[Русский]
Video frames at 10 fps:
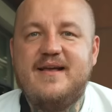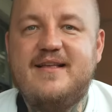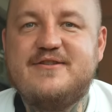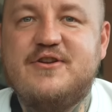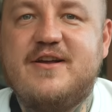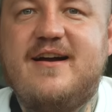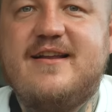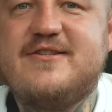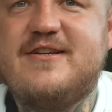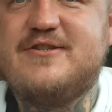Настолько
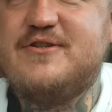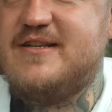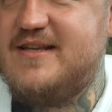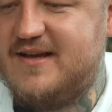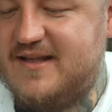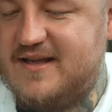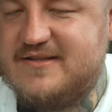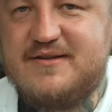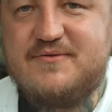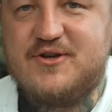хороша, что за ней
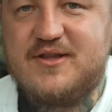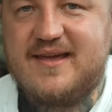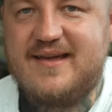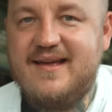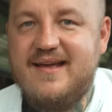гоняются девчонки.